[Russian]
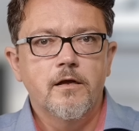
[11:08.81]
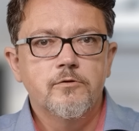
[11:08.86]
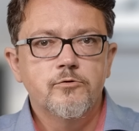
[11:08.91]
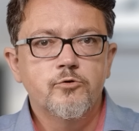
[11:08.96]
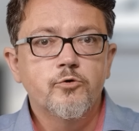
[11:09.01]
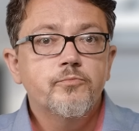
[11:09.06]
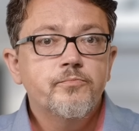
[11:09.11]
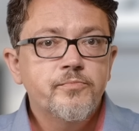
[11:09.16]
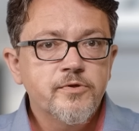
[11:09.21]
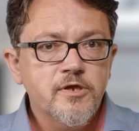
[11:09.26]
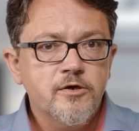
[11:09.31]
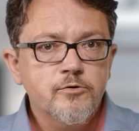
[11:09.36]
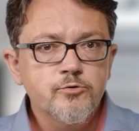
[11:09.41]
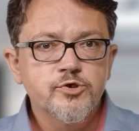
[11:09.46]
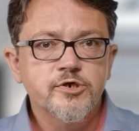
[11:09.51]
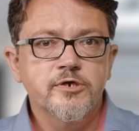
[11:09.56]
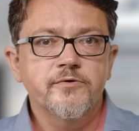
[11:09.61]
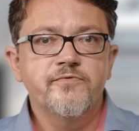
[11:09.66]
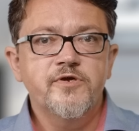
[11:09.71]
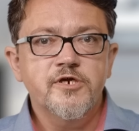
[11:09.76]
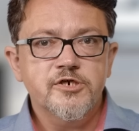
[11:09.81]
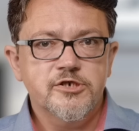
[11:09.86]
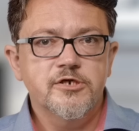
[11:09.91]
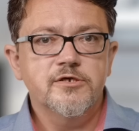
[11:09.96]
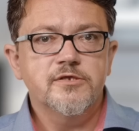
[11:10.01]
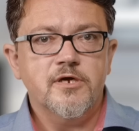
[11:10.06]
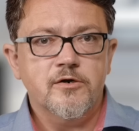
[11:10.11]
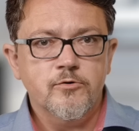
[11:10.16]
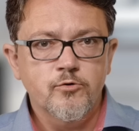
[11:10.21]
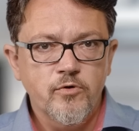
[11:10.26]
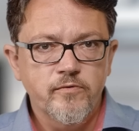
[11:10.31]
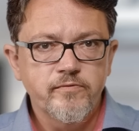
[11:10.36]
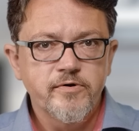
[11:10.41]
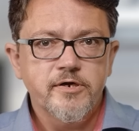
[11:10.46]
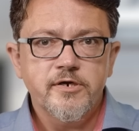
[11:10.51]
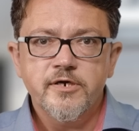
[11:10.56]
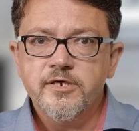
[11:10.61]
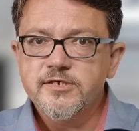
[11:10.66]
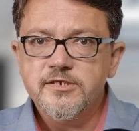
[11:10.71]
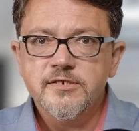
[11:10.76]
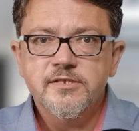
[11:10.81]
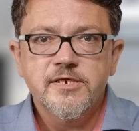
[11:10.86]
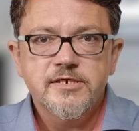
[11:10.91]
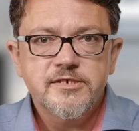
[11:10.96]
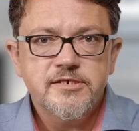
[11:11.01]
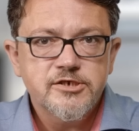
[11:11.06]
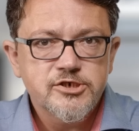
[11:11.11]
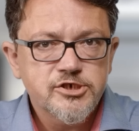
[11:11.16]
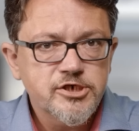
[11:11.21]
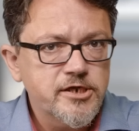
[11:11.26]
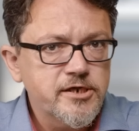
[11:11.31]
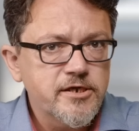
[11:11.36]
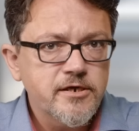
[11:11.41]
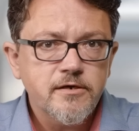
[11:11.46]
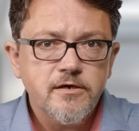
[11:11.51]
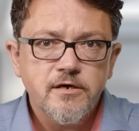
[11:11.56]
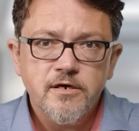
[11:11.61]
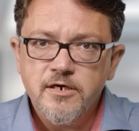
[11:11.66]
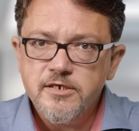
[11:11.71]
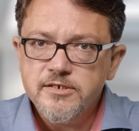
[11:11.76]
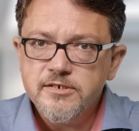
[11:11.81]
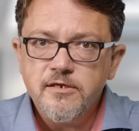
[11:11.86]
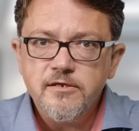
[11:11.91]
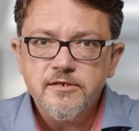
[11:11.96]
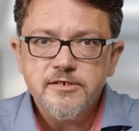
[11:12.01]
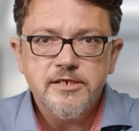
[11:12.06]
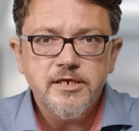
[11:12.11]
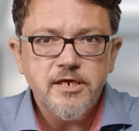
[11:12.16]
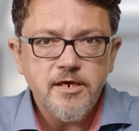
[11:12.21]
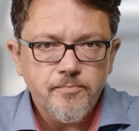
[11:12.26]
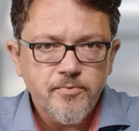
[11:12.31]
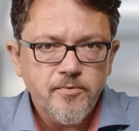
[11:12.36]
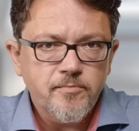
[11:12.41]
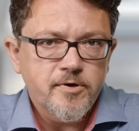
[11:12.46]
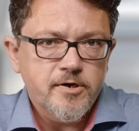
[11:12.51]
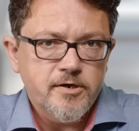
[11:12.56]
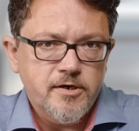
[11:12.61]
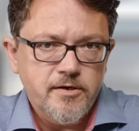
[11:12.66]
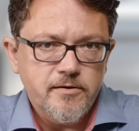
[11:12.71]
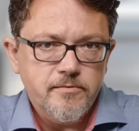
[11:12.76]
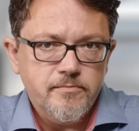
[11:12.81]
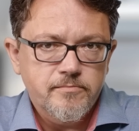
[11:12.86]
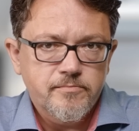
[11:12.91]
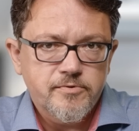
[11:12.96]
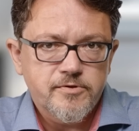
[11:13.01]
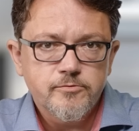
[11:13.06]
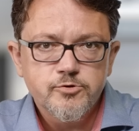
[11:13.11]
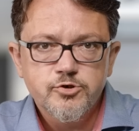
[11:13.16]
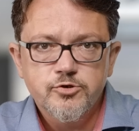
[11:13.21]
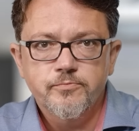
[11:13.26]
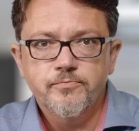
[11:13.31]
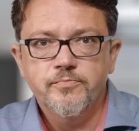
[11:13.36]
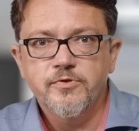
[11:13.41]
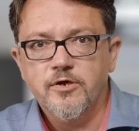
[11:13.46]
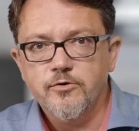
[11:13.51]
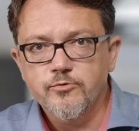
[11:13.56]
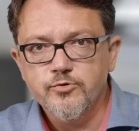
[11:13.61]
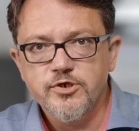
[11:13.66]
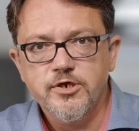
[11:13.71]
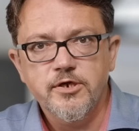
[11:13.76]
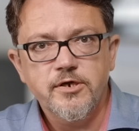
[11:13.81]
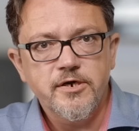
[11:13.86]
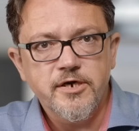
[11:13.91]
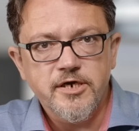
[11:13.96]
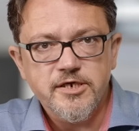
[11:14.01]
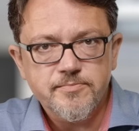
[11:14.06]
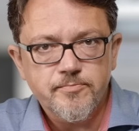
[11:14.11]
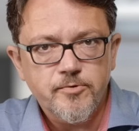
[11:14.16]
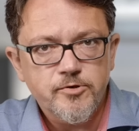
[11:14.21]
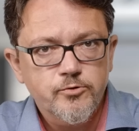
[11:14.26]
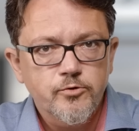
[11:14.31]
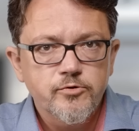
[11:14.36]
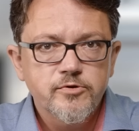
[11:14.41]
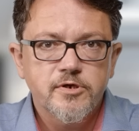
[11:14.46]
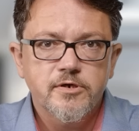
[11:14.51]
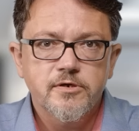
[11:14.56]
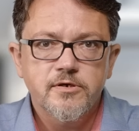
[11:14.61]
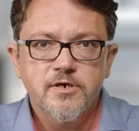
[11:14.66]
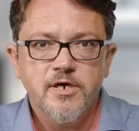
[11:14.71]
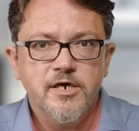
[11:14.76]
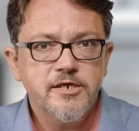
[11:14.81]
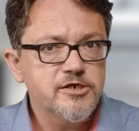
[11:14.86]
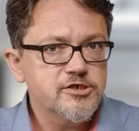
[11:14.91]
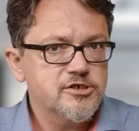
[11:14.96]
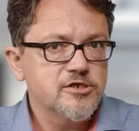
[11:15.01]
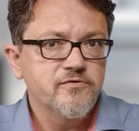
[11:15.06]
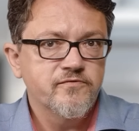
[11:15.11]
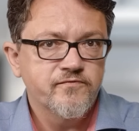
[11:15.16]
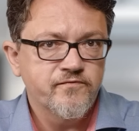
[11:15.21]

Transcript: Но белорусской внешней торговле эти достижения оказалось не помогли, потому что белорусский экспорт он конечно,